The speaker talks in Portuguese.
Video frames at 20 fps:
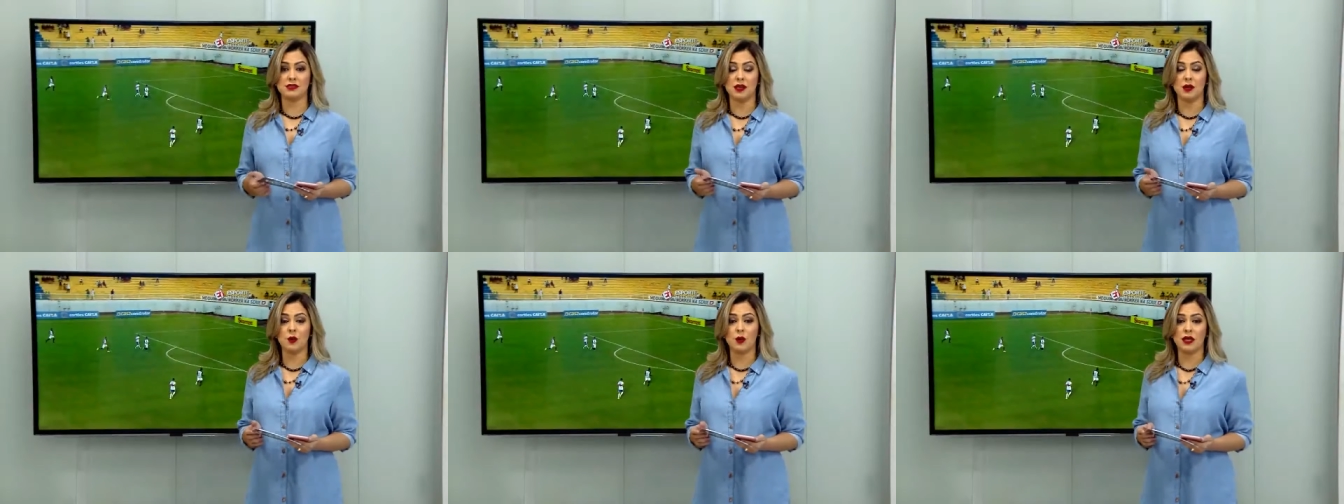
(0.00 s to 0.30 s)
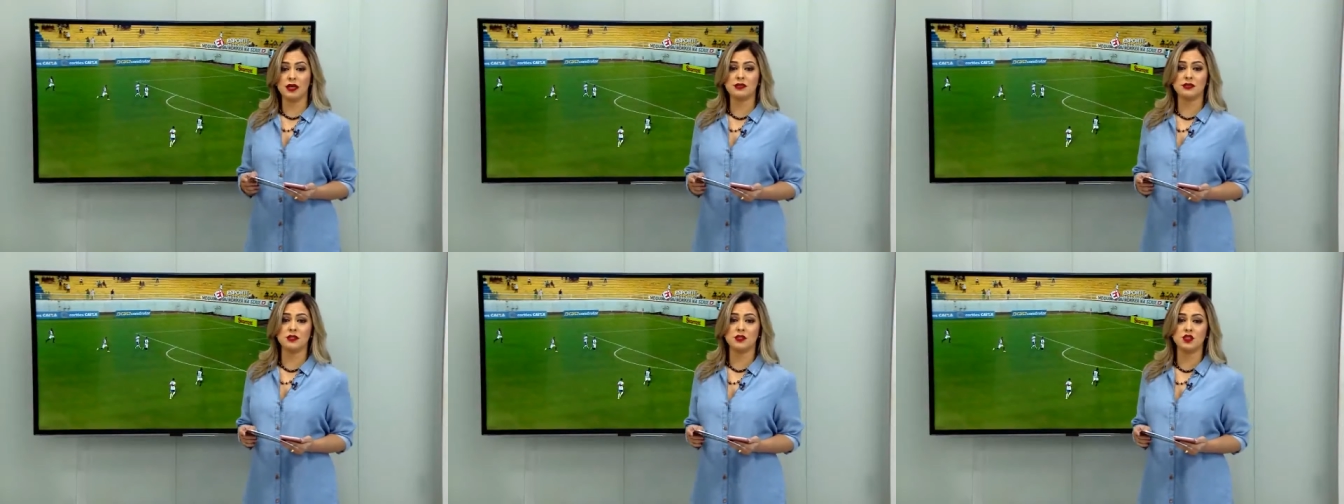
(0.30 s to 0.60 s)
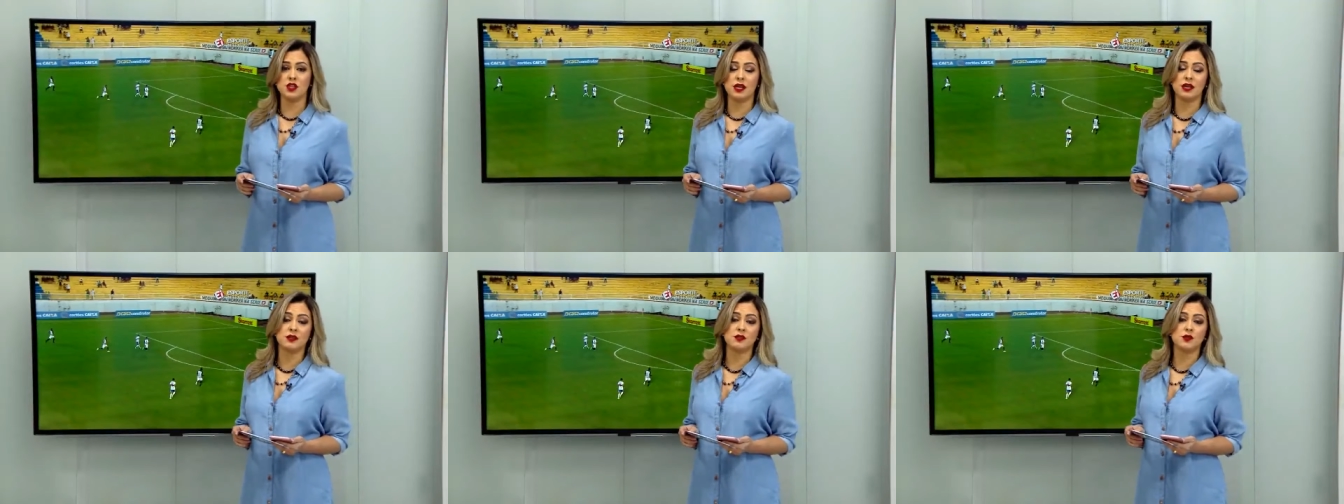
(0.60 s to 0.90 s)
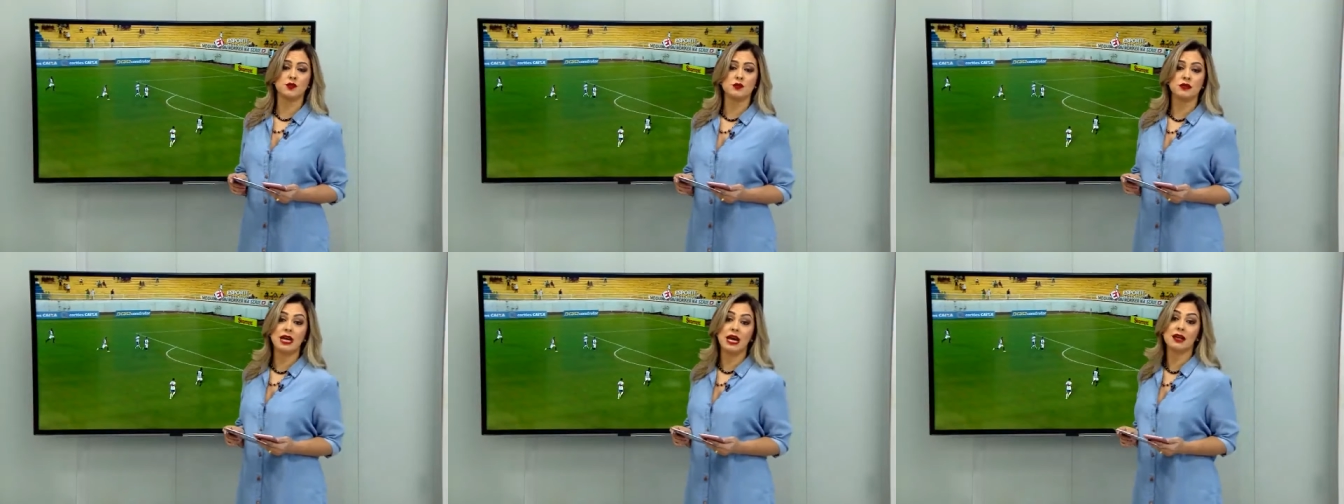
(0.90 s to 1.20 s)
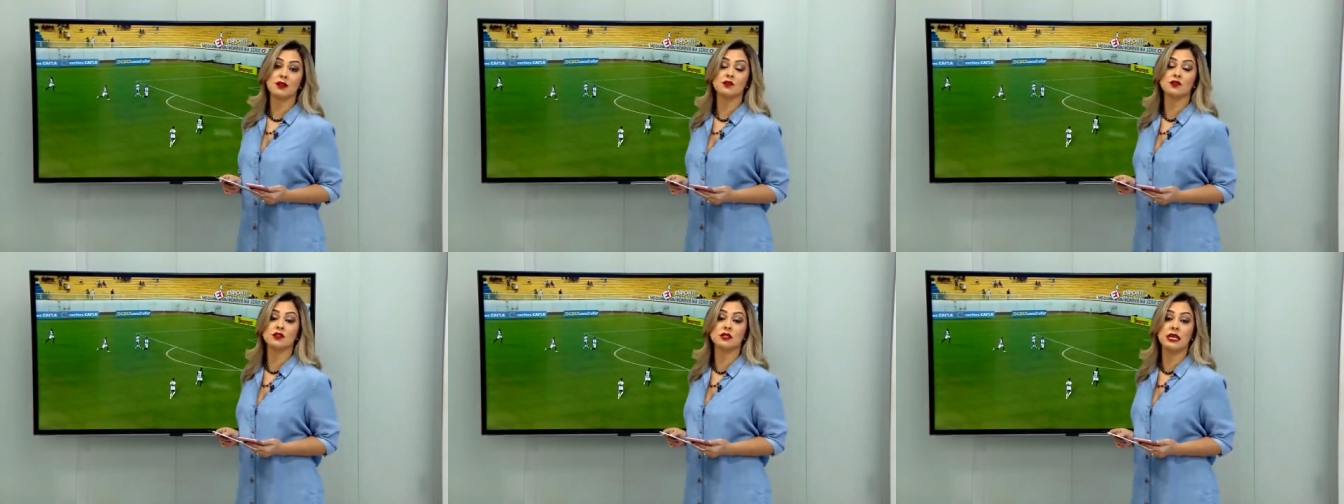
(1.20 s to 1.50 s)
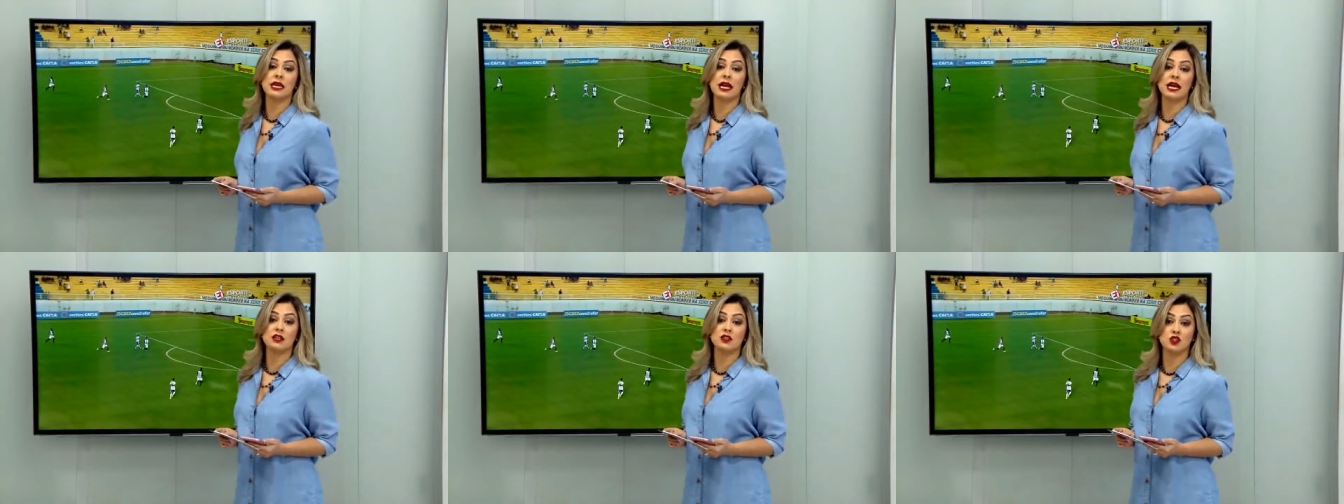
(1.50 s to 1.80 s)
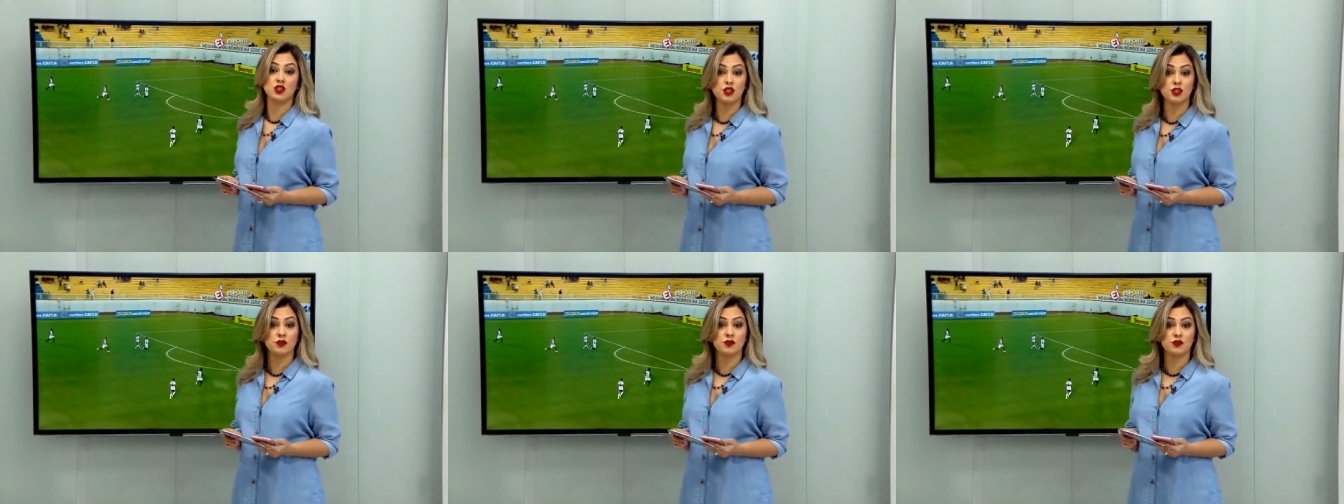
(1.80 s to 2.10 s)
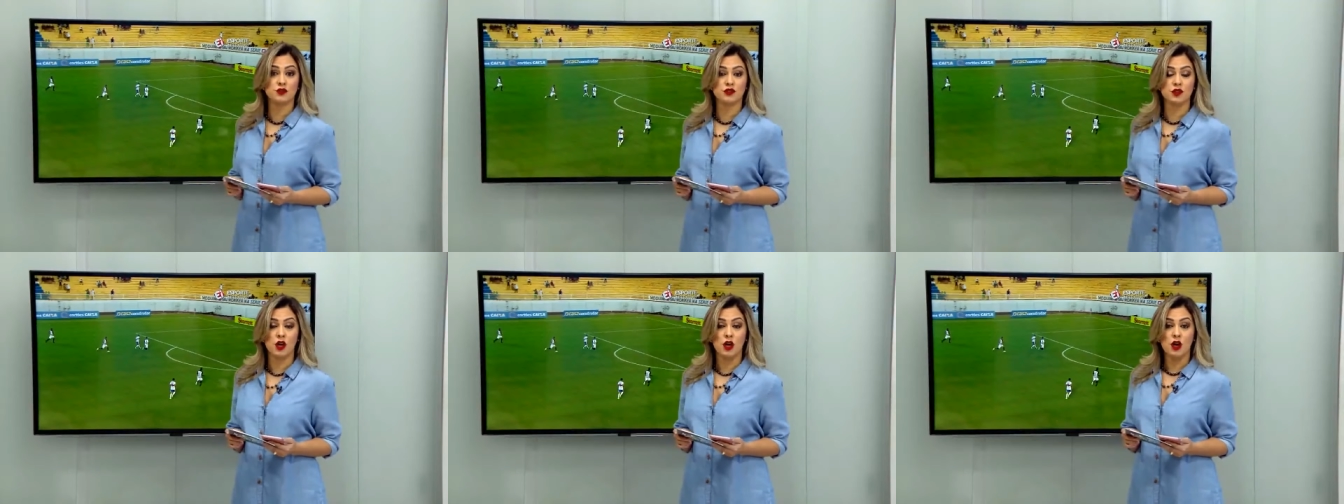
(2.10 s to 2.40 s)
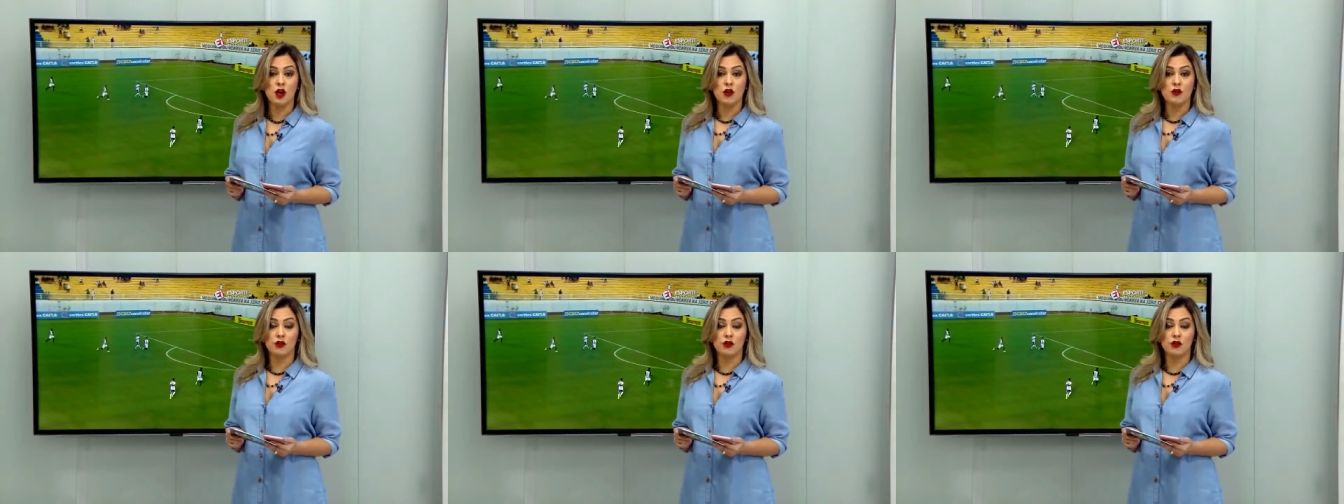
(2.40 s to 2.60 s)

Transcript: sequência de resultados negativos,